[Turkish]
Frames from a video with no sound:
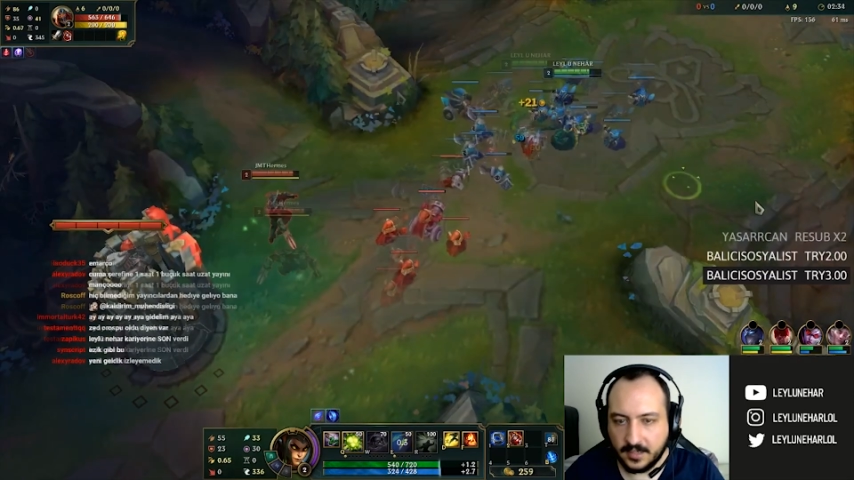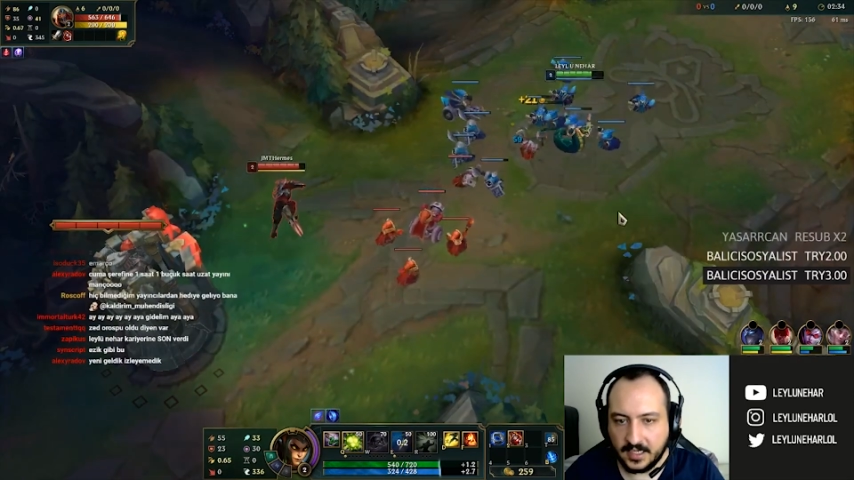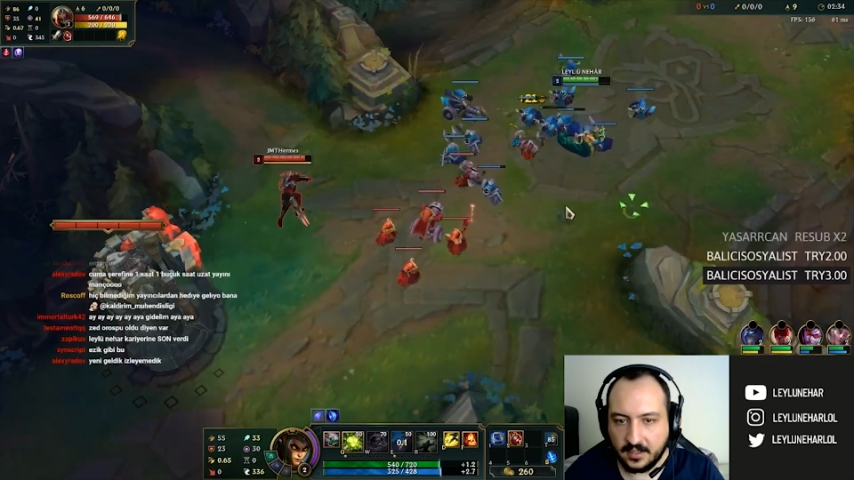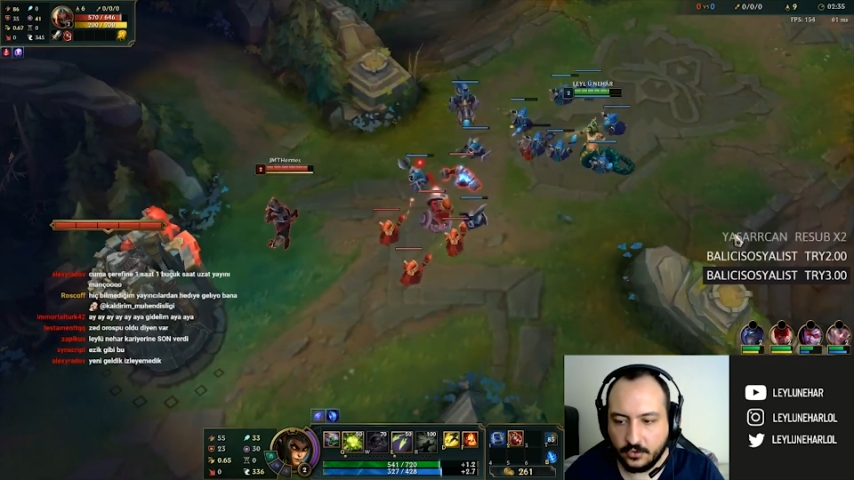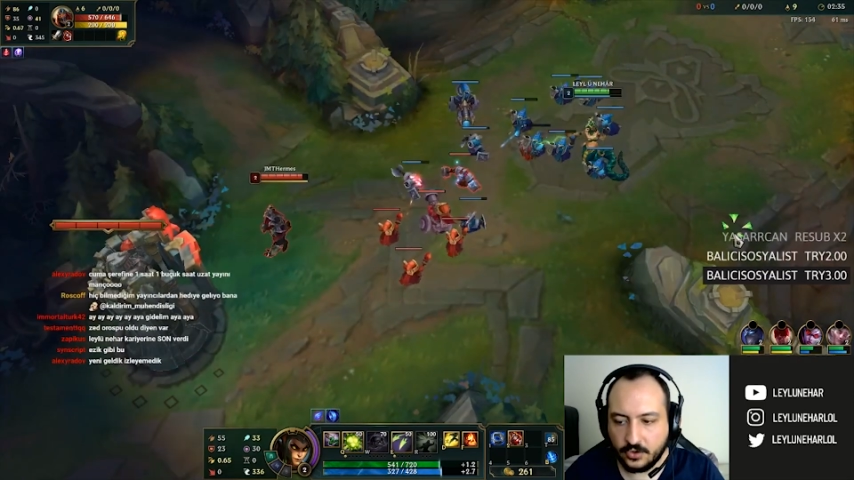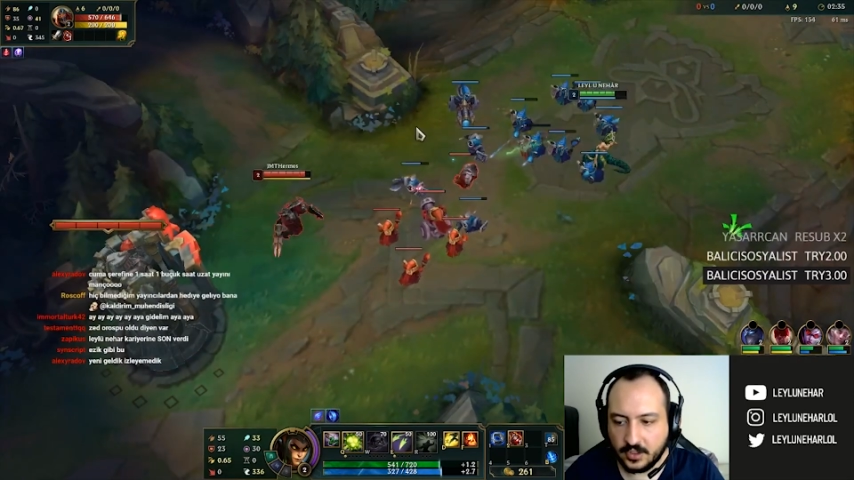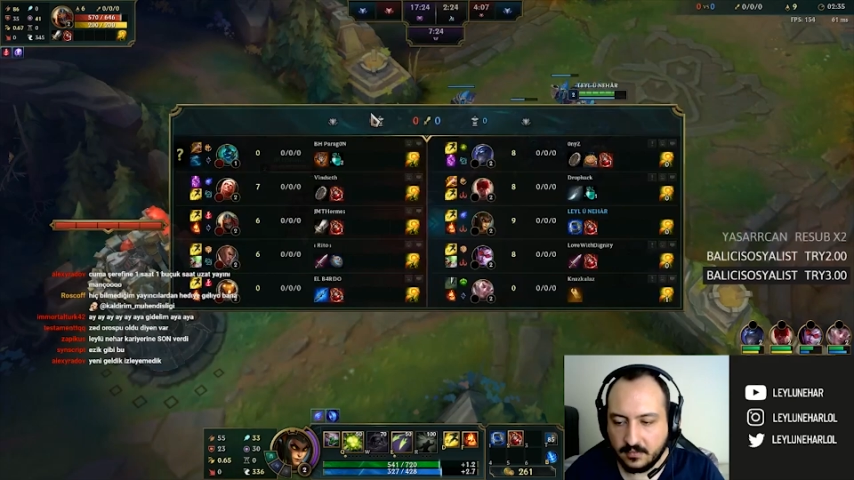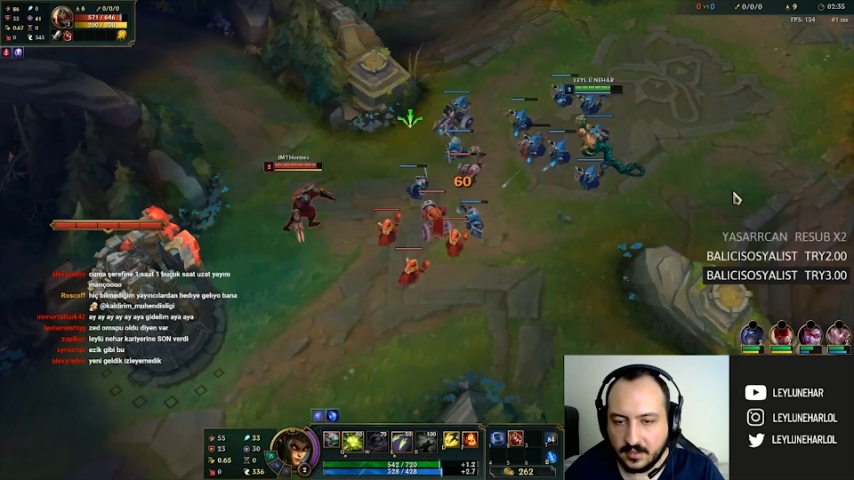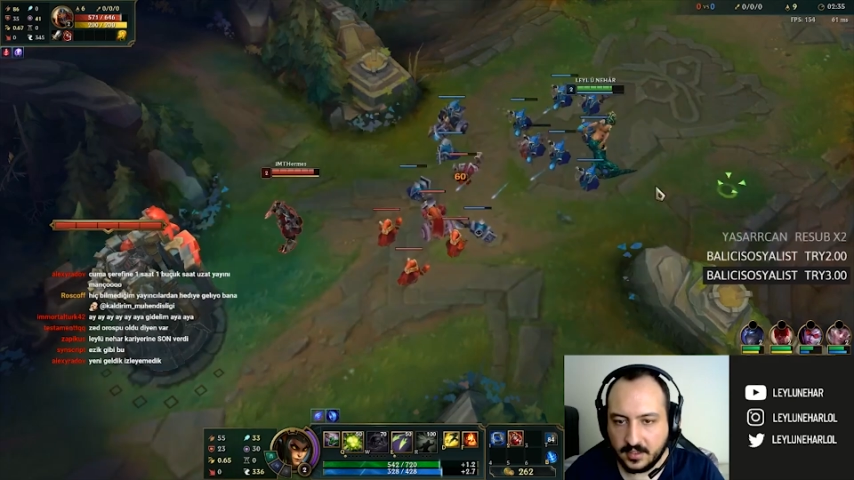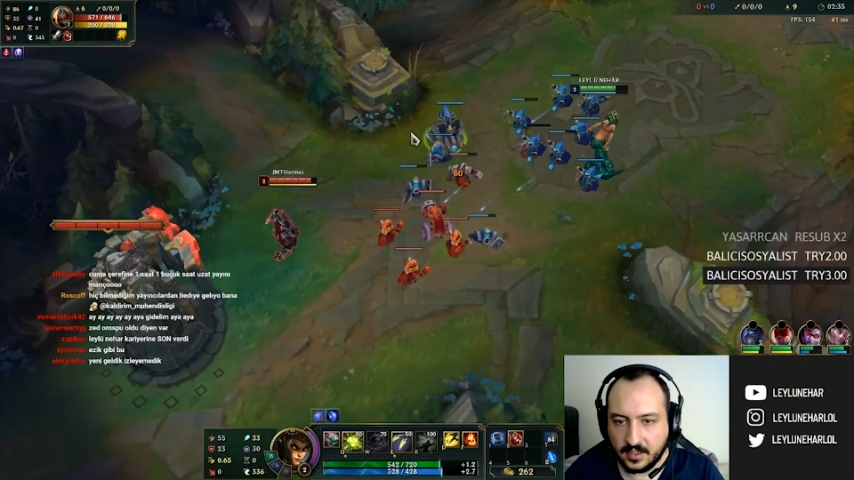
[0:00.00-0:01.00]
Beyler 3
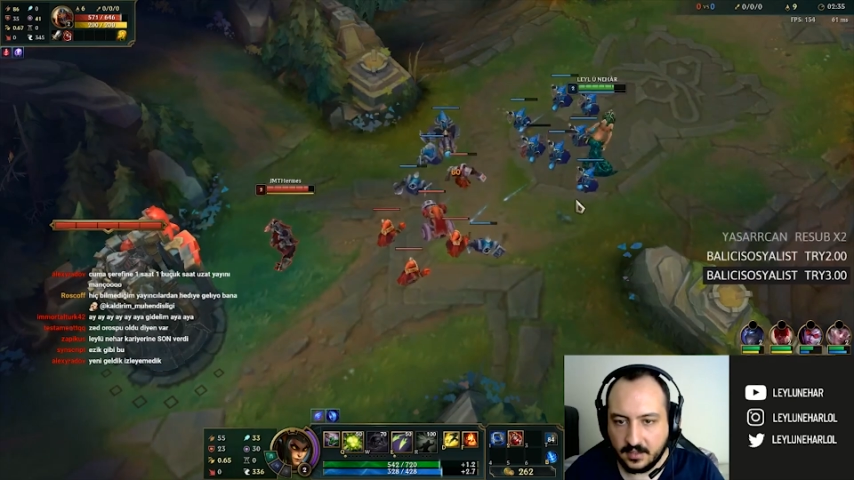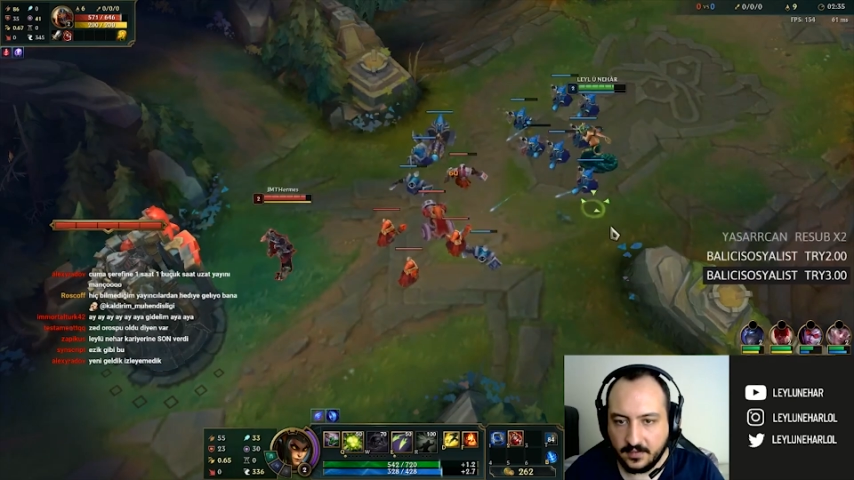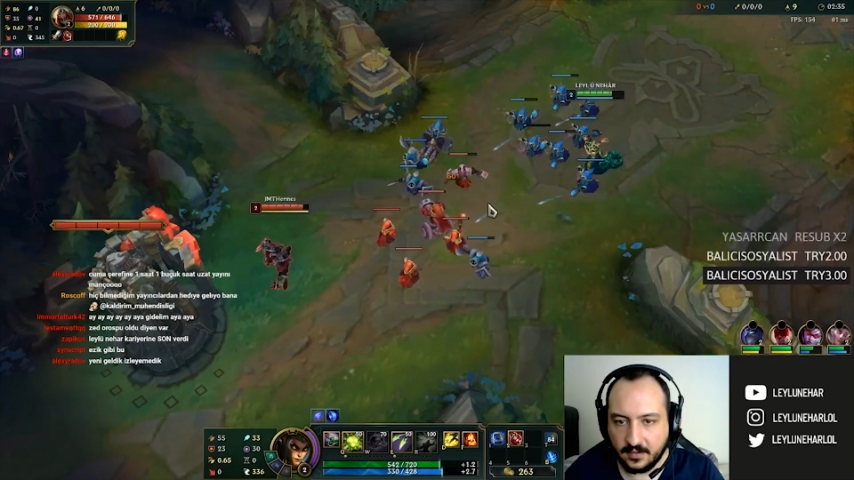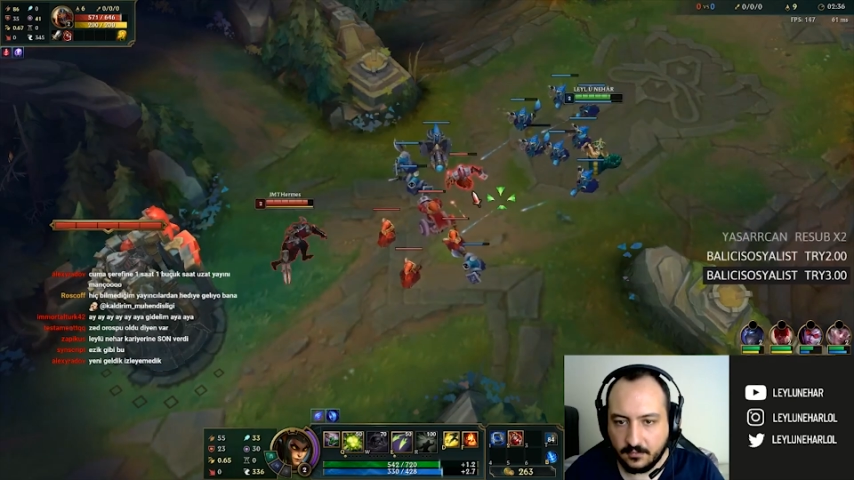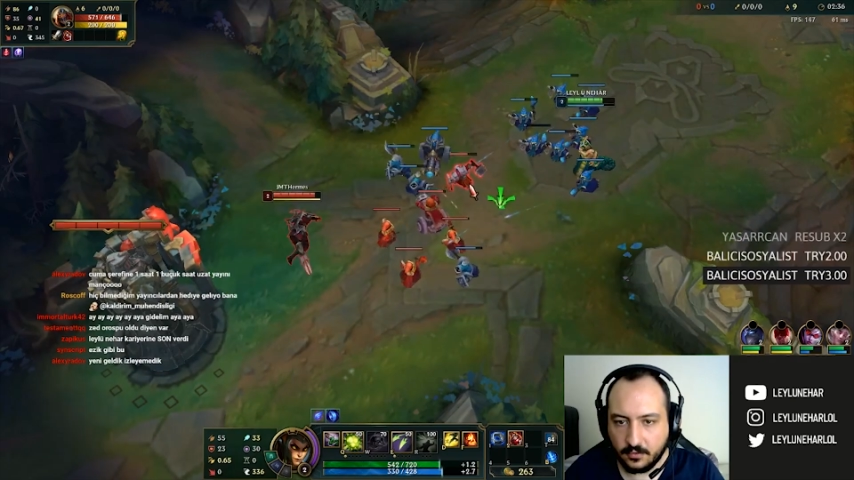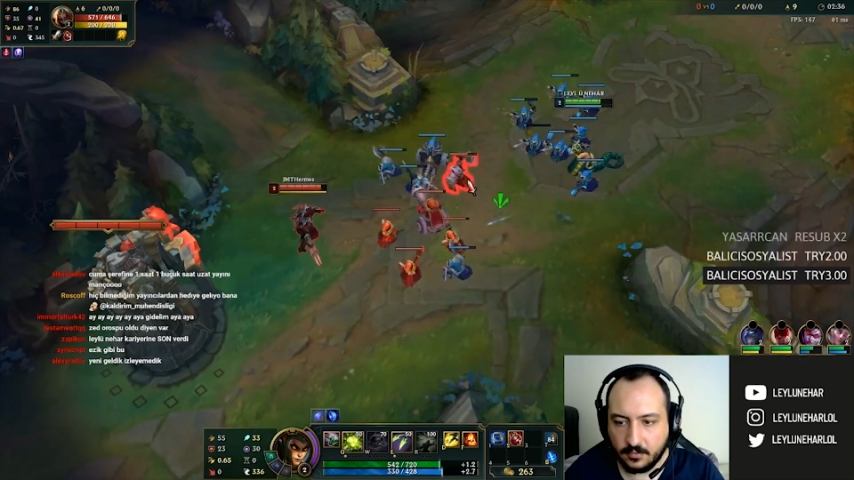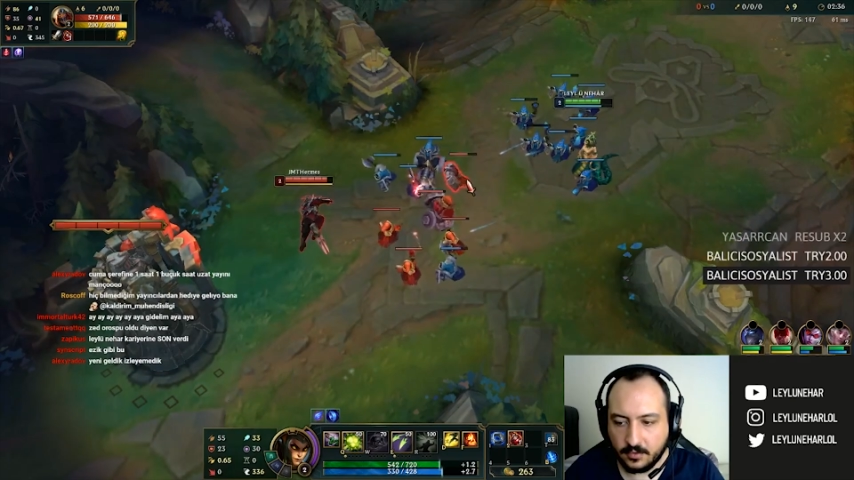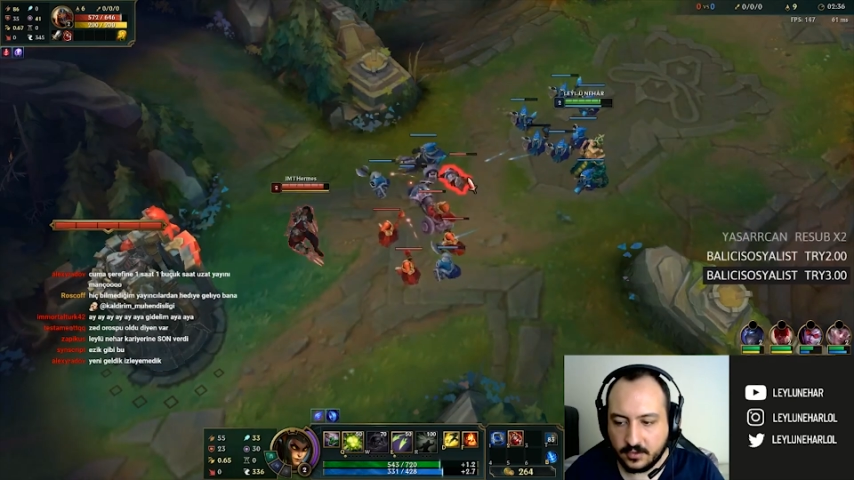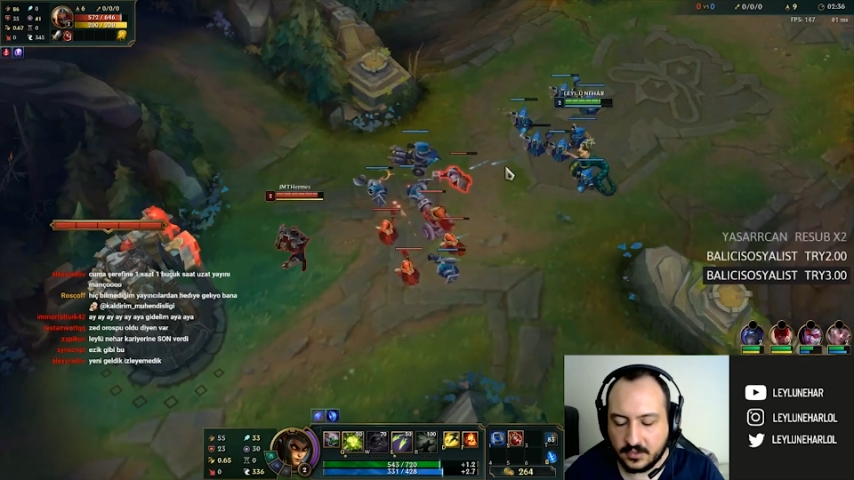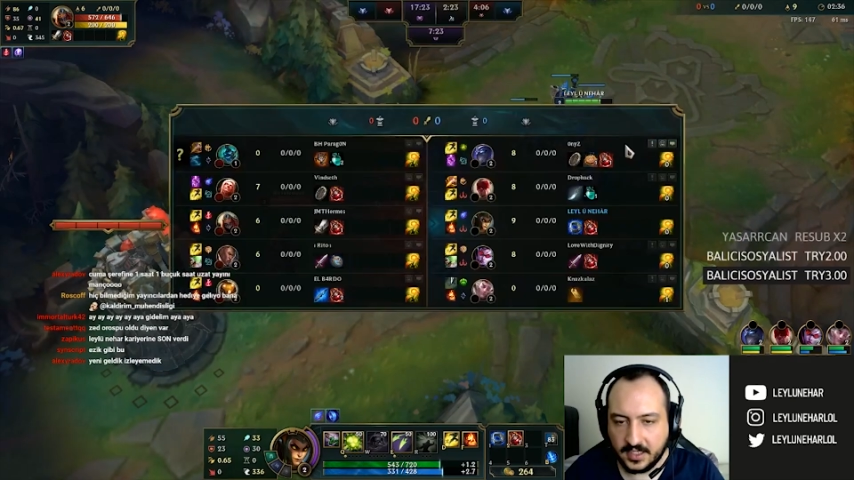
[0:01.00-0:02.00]
level'a kadar falan vurmuyoruz.